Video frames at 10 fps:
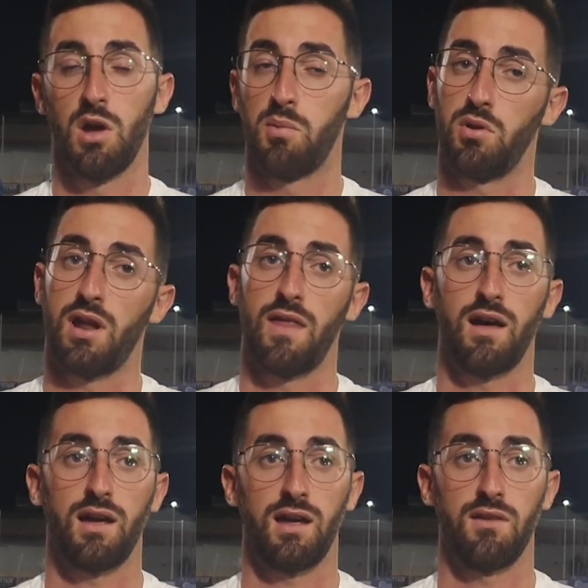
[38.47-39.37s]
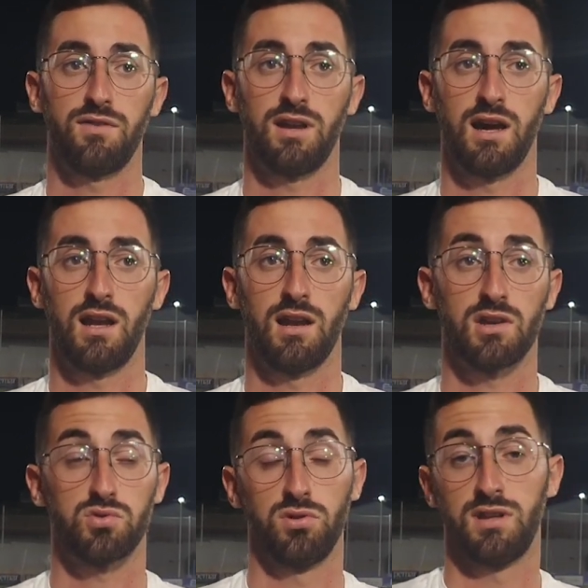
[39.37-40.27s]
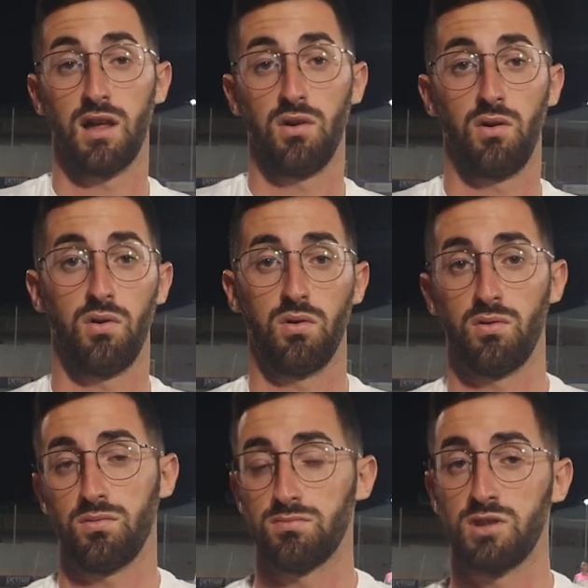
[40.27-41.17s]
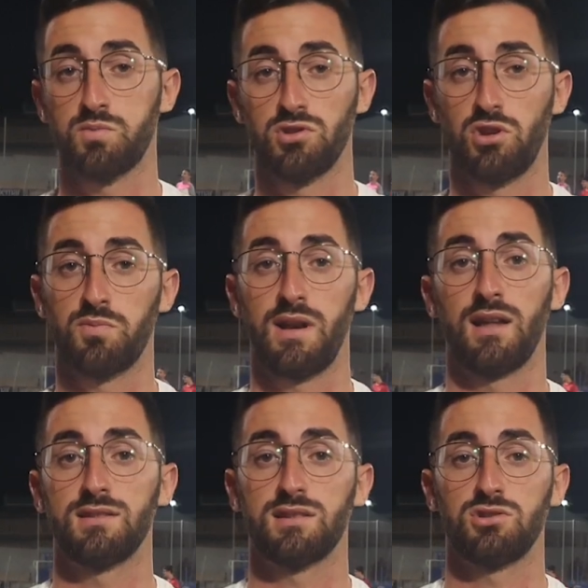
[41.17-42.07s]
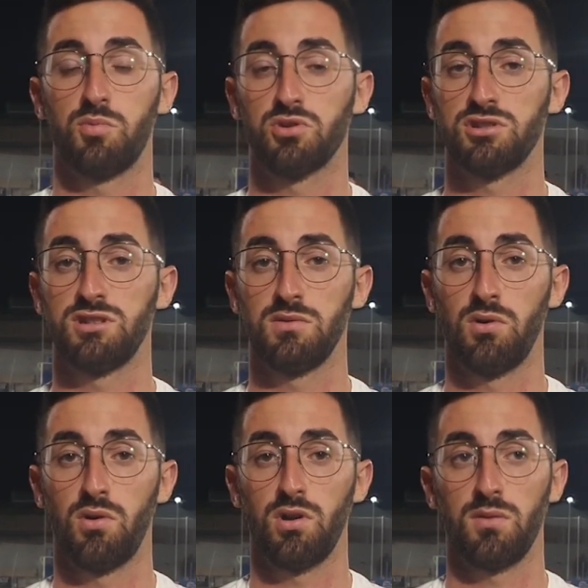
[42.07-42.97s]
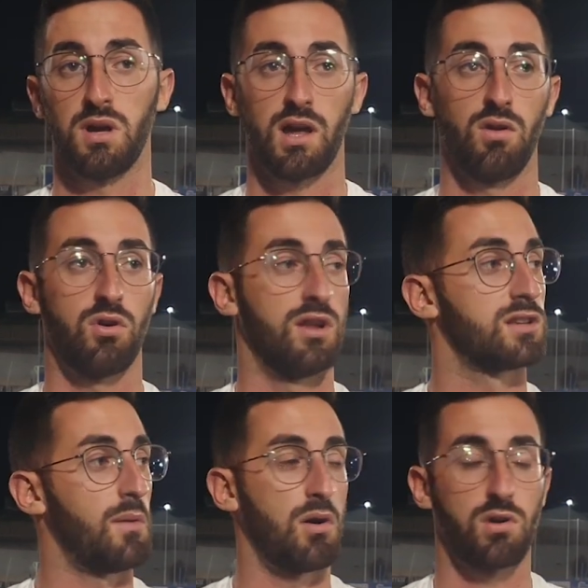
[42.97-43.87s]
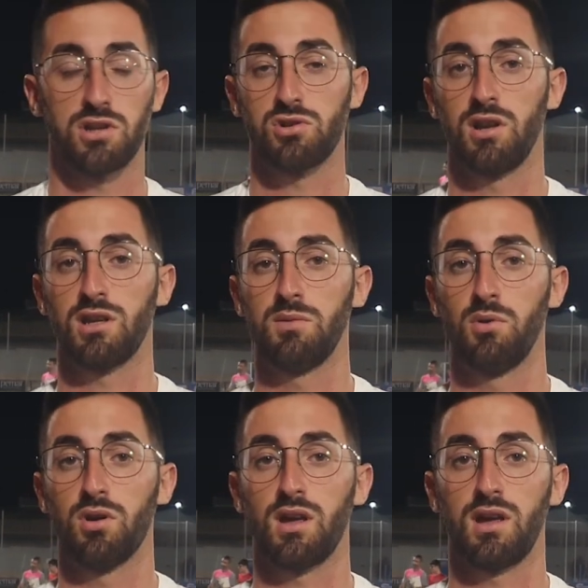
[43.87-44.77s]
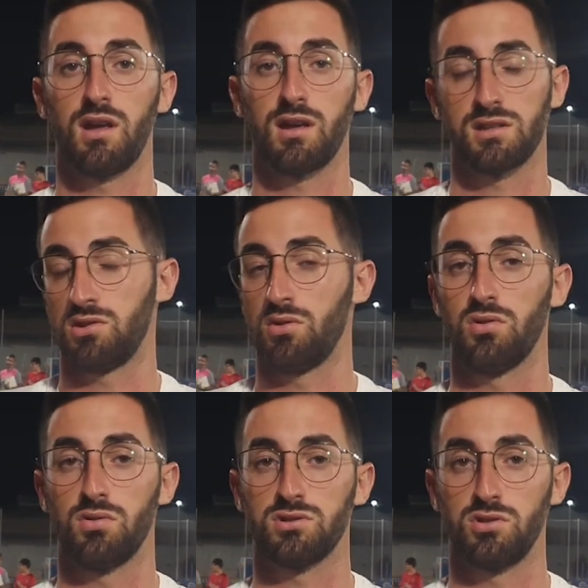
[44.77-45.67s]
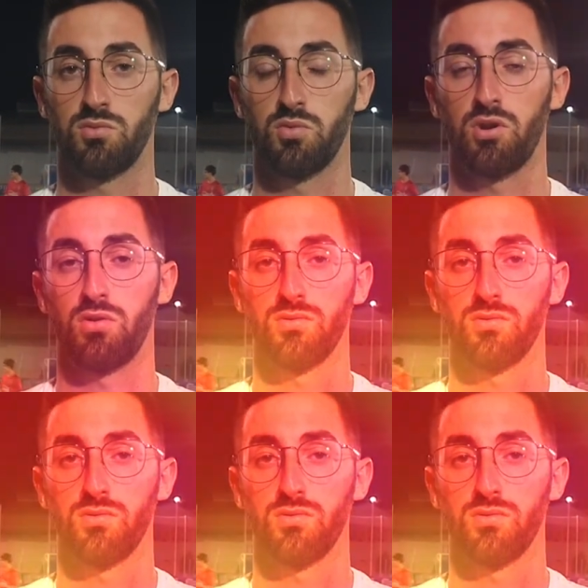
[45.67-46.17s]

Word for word: pero nada, eh, al final el resultado después de los penaltis ha sido positivo y me quedo con el trabajo que ha hecho el equipo, que, ha, sido, sido muy bueno.